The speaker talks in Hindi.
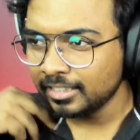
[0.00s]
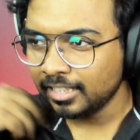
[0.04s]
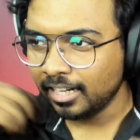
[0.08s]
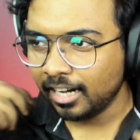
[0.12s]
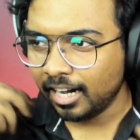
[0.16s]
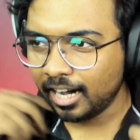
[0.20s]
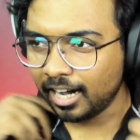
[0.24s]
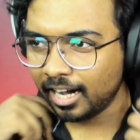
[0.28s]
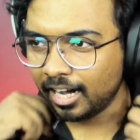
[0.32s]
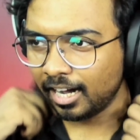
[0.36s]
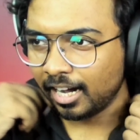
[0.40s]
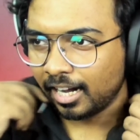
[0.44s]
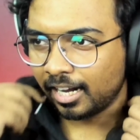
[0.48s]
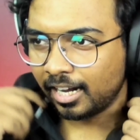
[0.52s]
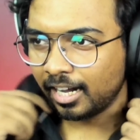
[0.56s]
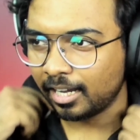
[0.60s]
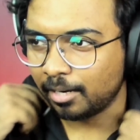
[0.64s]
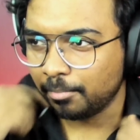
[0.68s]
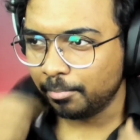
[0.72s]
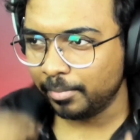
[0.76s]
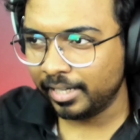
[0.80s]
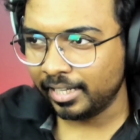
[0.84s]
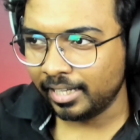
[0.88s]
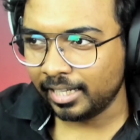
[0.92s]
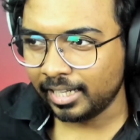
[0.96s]
हाँ, हाँ हाँ
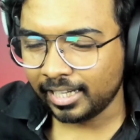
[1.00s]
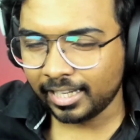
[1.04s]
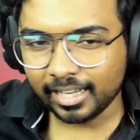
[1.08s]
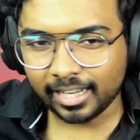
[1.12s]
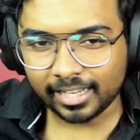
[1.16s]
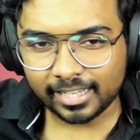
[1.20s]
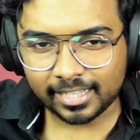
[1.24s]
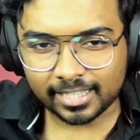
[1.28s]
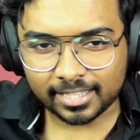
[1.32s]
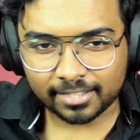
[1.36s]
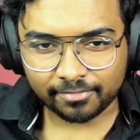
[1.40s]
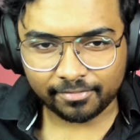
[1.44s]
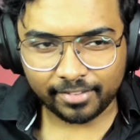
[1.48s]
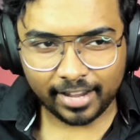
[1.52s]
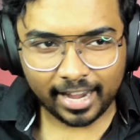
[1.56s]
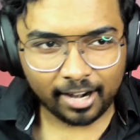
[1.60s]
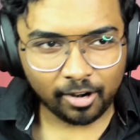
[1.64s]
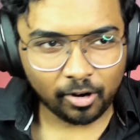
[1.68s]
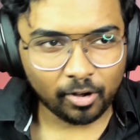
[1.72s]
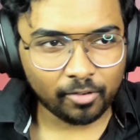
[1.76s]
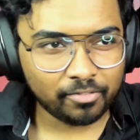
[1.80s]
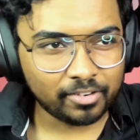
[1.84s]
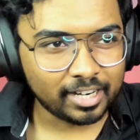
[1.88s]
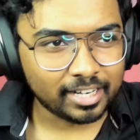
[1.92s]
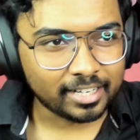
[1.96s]
गर्मी गाइस फैन
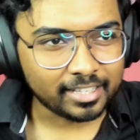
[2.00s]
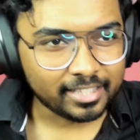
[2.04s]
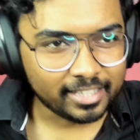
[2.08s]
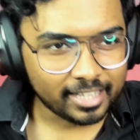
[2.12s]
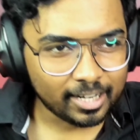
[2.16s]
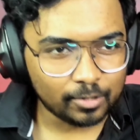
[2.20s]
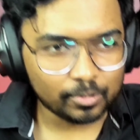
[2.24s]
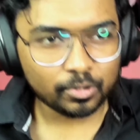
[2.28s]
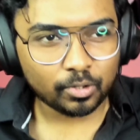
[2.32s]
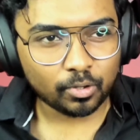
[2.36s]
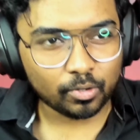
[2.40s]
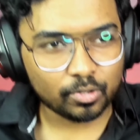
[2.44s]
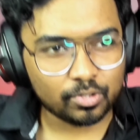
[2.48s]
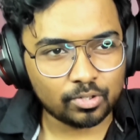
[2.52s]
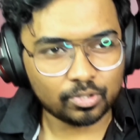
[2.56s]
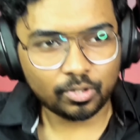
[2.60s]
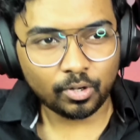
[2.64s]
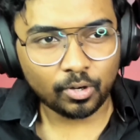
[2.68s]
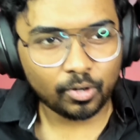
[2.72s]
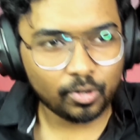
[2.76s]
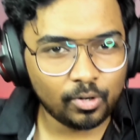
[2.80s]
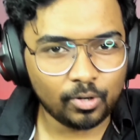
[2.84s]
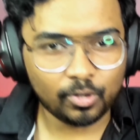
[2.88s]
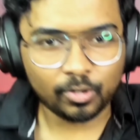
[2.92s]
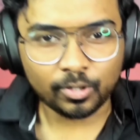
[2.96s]
ऑफ कर दिया हूँ
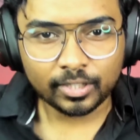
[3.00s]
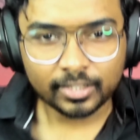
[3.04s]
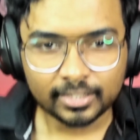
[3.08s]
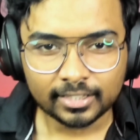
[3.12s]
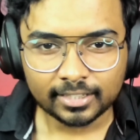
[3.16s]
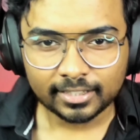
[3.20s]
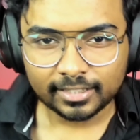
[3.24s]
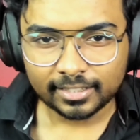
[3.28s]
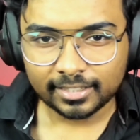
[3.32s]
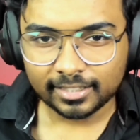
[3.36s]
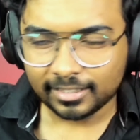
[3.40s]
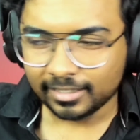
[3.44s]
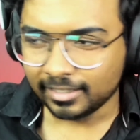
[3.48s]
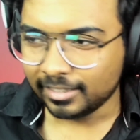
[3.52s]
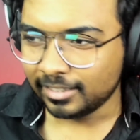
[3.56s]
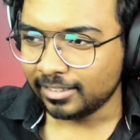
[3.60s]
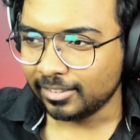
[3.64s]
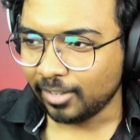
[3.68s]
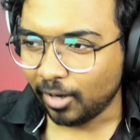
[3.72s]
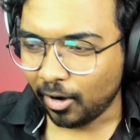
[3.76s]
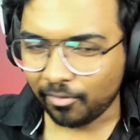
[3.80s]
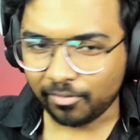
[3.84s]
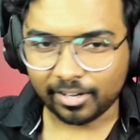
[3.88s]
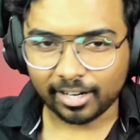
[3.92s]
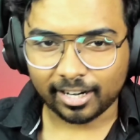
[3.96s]
दोस्तों
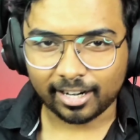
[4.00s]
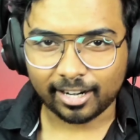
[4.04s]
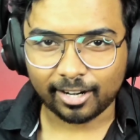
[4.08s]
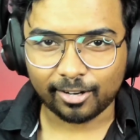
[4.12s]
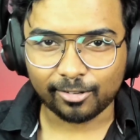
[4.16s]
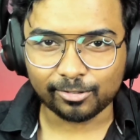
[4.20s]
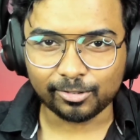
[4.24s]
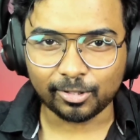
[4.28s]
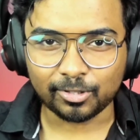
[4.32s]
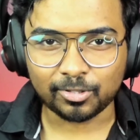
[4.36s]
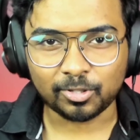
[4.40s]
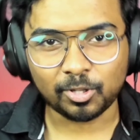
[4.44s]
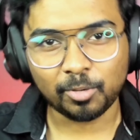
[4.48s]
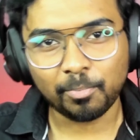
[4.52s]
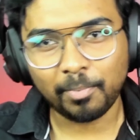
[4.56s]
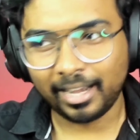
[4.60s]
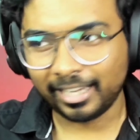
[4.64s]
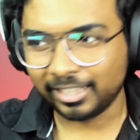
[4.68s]
ऑफ कर रहा हूँ दोस्तों बाय